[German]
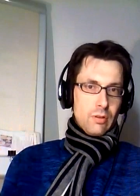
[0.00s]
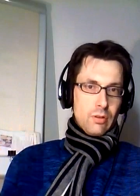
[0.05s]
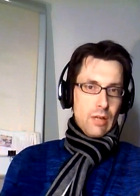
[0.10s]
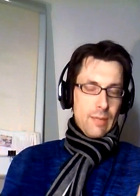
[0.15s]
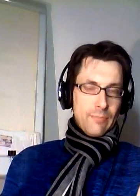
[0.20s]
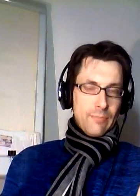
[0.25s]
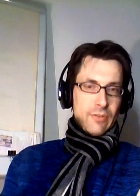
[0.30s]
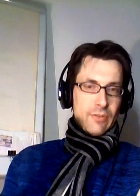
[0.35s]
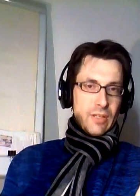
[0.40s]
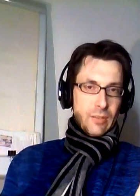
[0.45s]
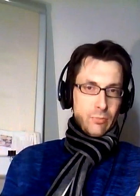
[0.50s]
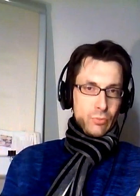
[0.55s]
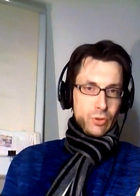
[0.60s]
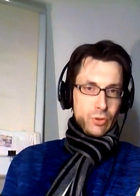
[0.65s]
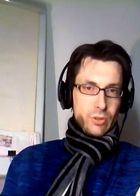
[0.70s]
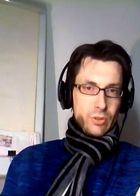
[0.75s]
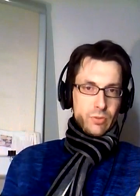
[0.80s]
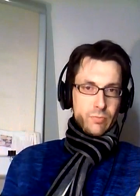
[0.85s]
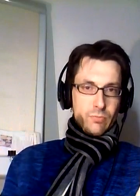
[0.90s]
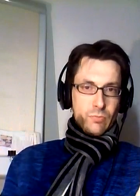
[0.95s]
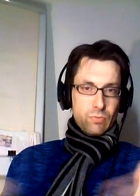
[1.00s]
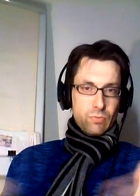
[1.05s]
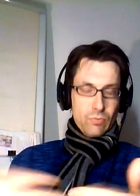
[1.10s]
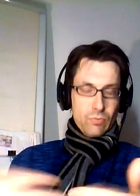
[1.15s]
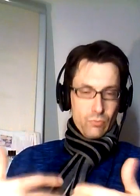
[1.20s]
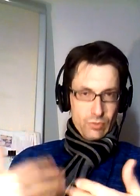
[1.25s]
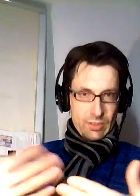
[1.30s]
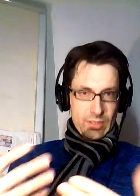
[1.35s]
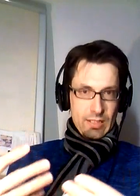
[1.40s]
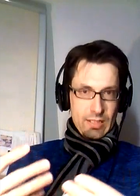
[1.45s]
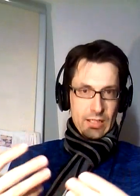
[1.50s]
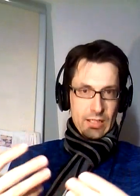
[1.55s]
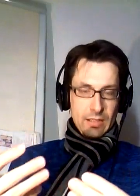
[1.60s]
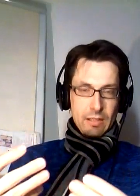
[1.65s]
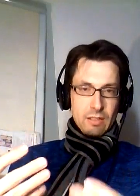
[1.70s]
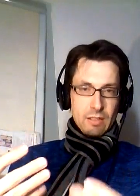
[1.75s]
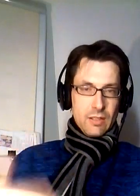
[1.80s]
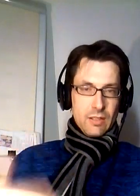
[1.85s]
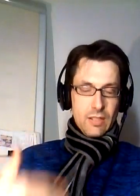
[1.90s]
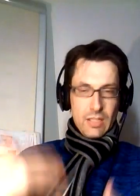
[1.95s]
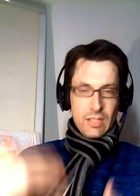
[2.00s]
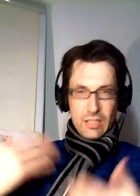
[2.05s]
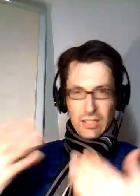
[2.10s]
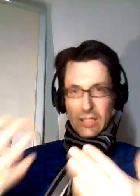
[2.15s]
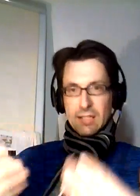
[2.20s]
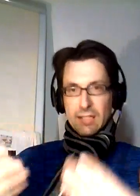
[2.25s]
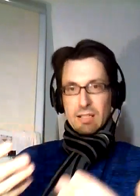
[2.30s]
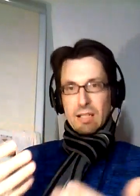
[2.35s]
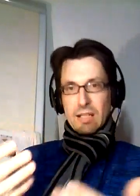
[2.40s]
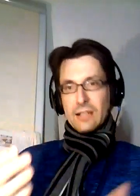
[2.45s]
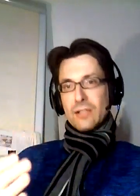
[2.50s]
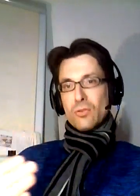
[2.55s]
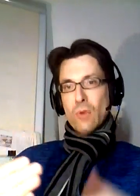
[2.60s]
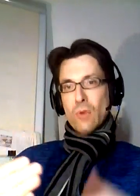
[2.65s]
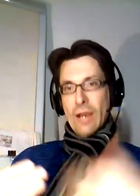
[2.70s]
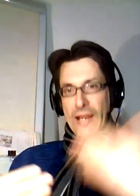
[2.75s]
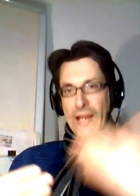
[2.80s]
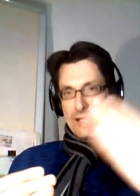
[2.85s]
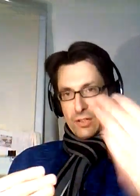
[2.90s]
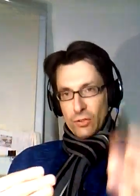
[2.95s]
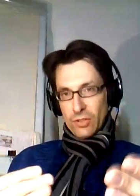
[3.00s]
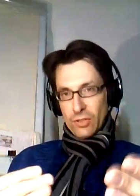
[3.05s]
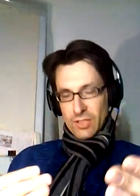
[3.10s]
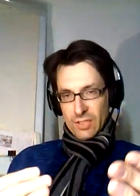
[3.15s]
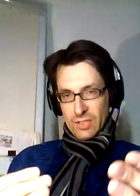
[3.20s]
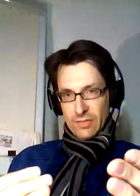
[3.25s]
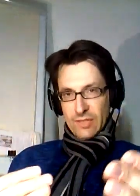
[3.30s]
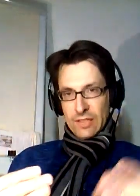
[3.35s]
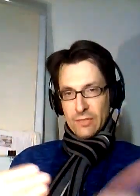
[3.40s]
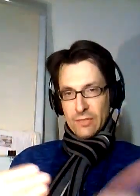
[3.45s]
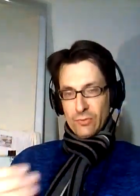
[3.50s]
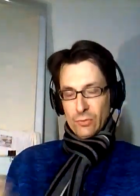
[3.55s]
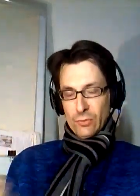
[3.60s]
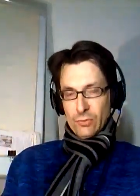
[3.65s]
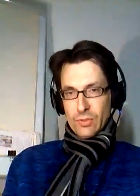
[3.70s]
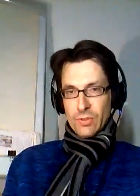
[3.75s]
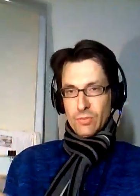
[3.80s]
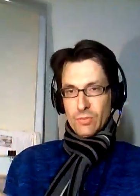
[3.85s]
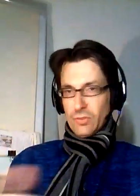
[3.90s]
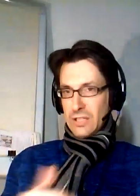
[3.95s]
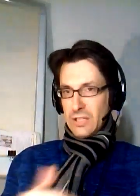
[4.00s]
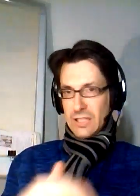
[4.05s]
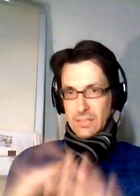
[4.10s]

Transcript: äh, abwägen müssen unseres Handelns, also hätte jedes Handeln nur eine Konsequenz für uns und